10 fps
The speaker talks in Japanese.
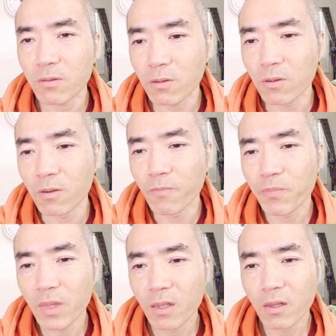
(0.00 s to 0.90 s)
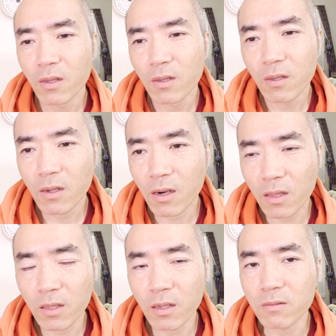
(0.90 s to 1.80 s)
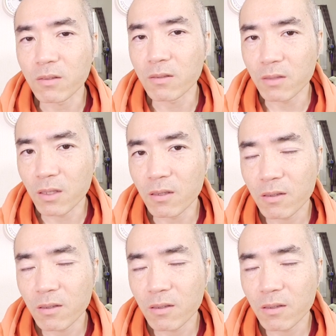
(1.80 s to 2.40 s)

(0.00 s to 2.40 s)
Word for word: うと体だるくなるね、